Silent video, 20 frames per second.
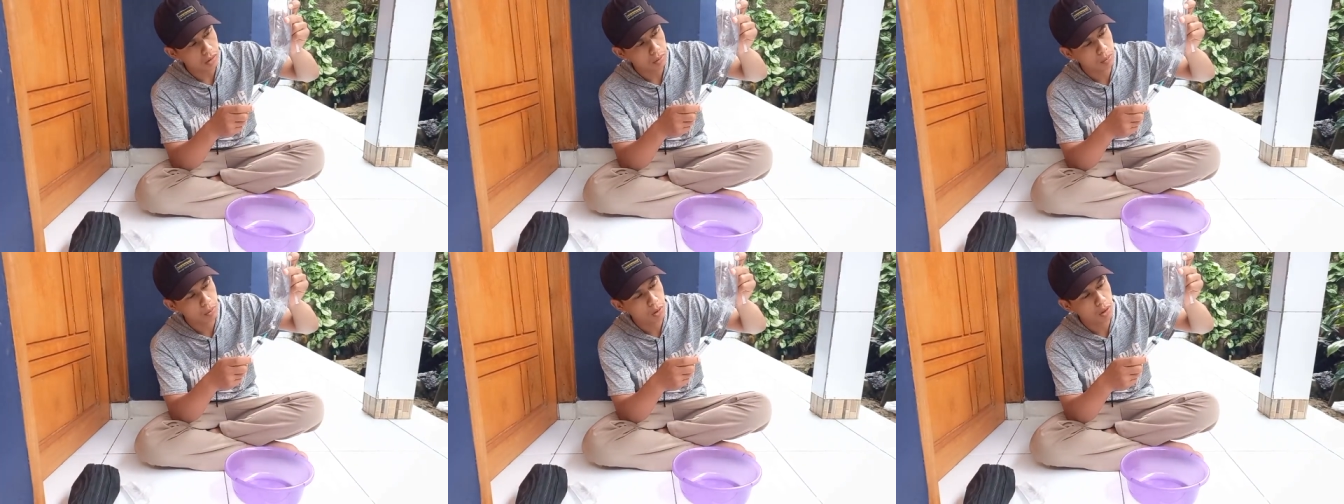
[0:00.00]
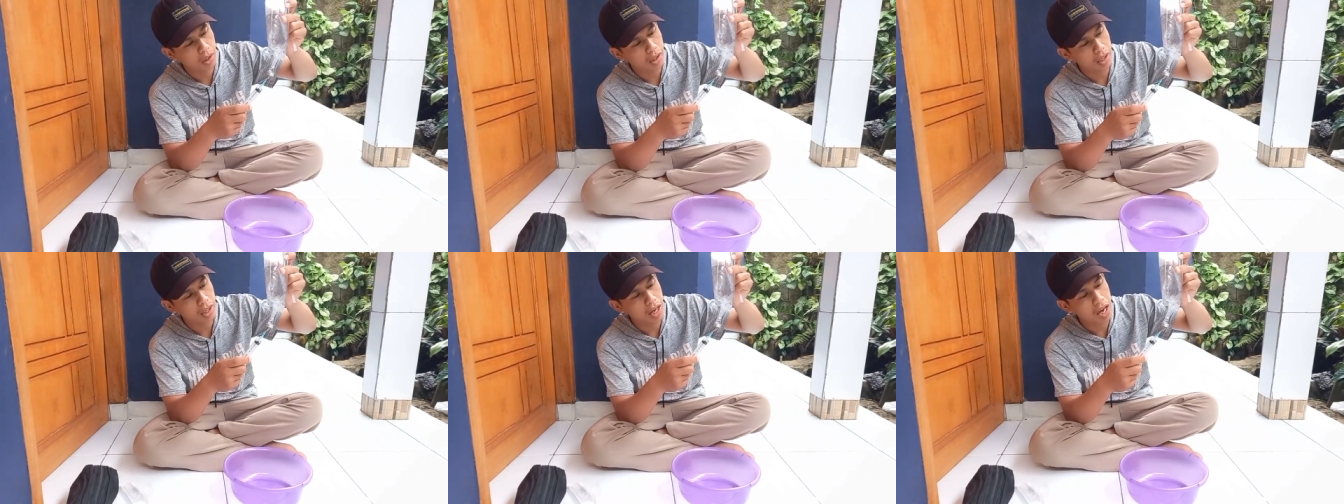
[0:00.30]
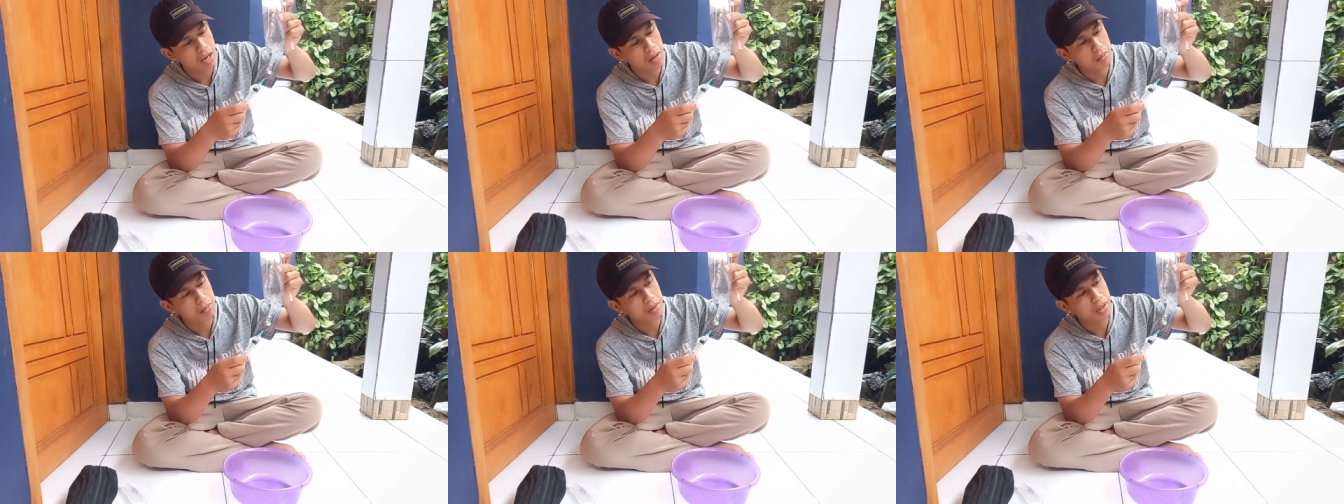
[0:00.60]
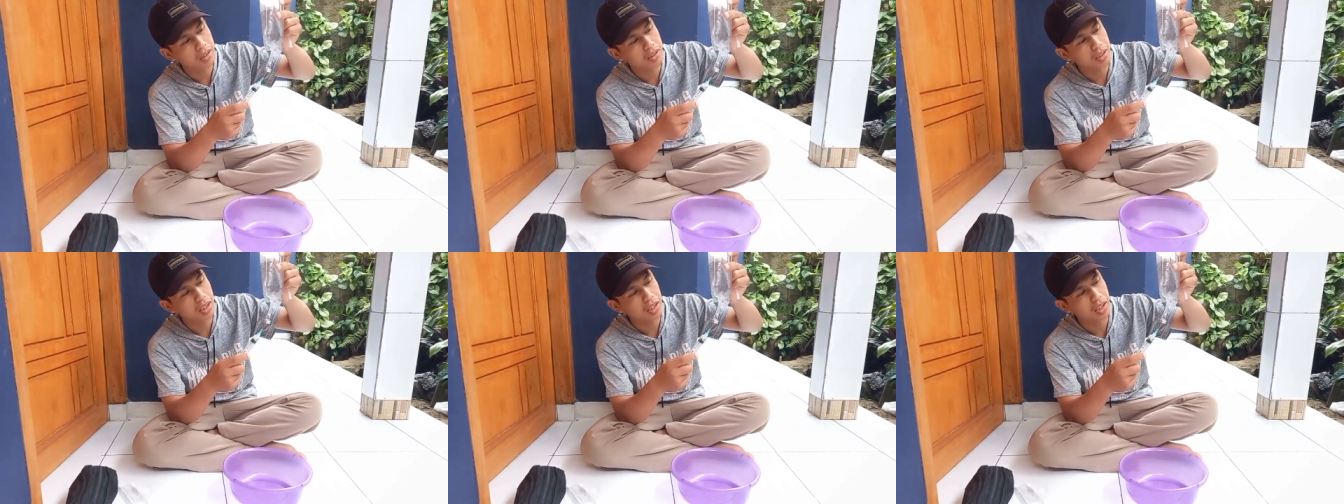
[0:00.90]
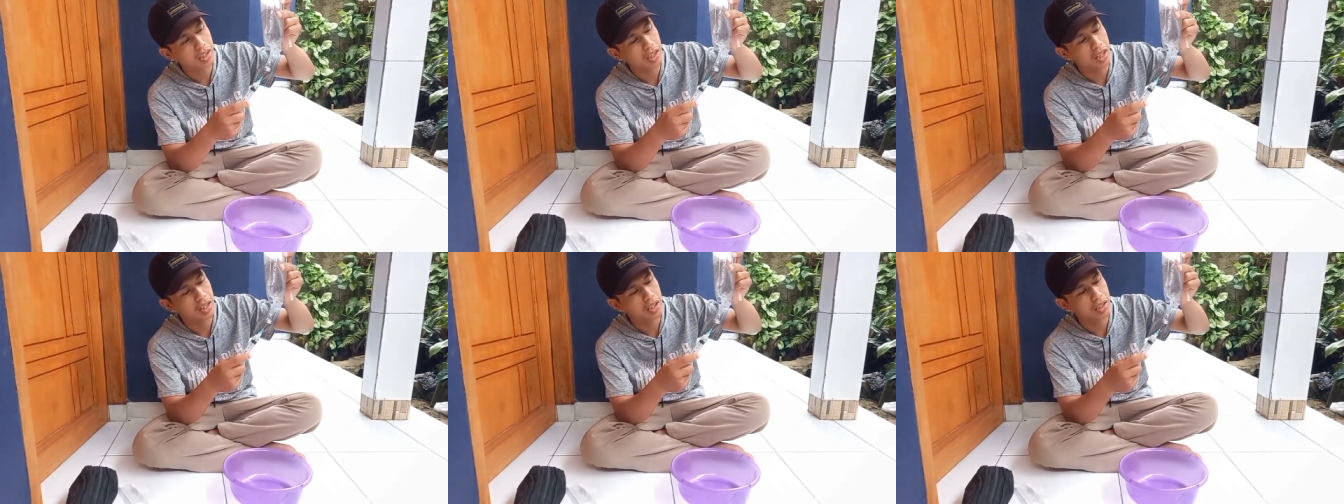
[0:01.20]
boleh ambil
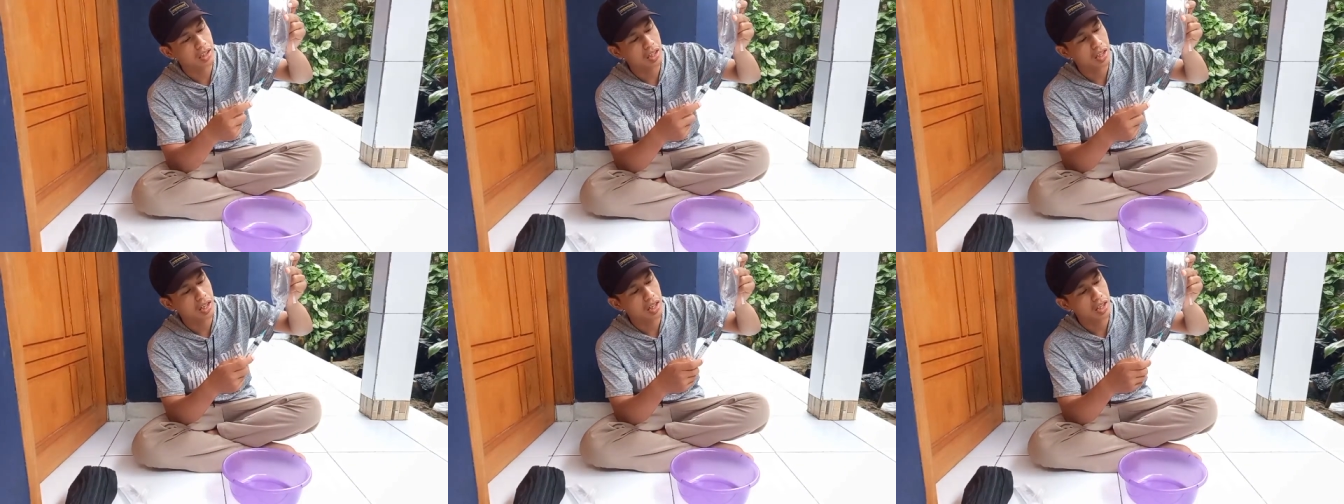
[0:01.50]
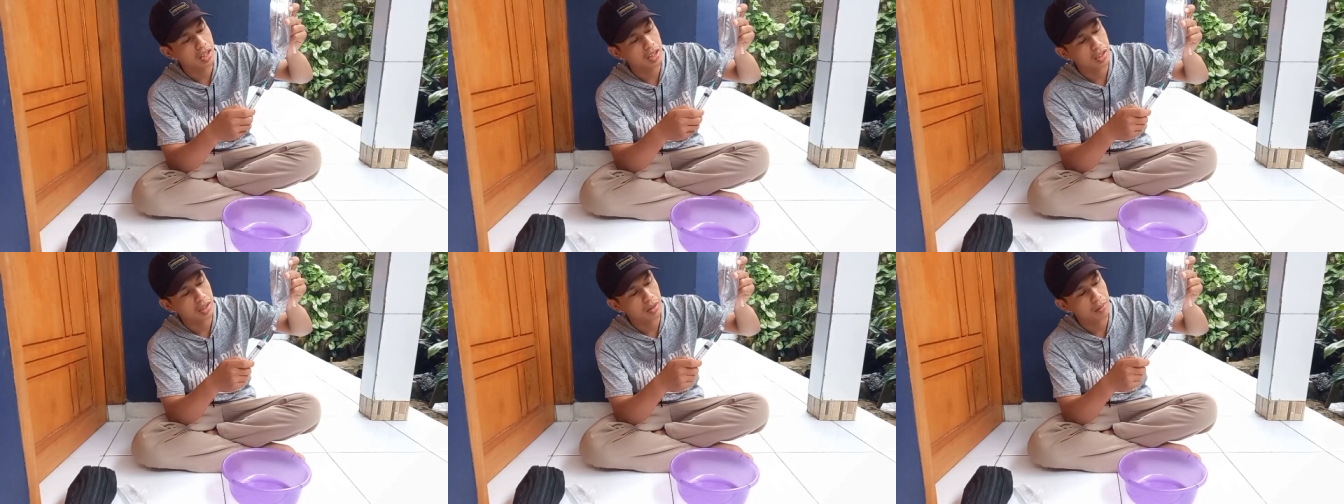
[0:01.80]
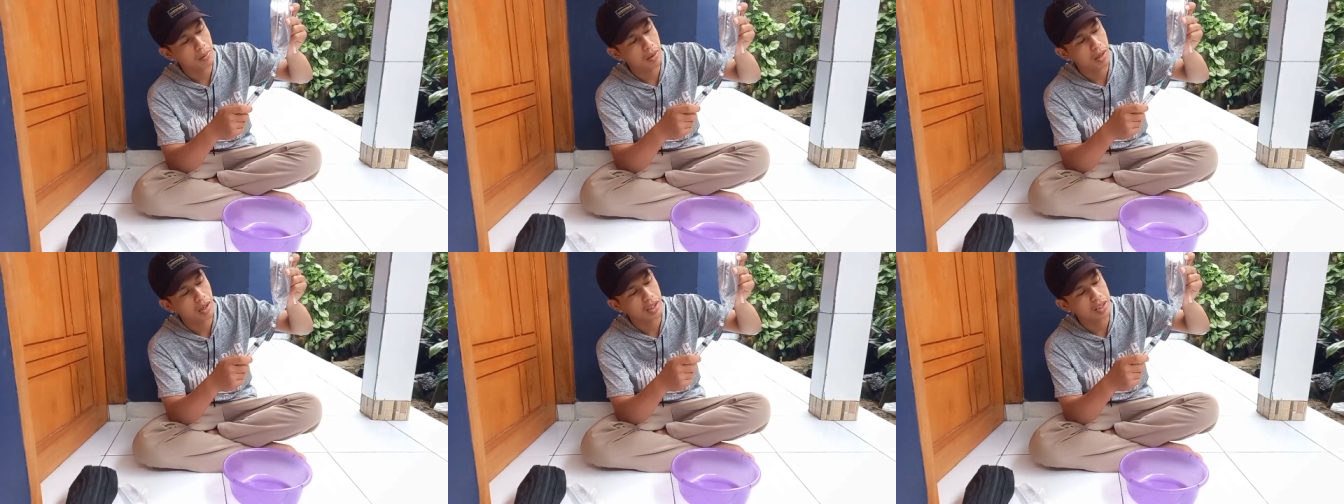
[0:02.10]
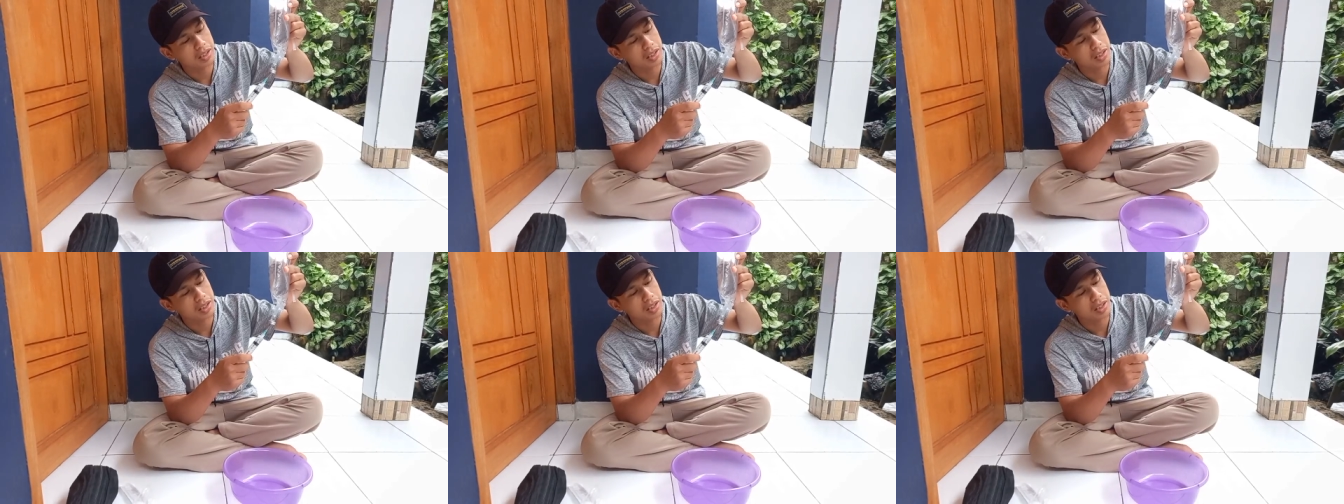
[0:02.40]
cairannya nih pakai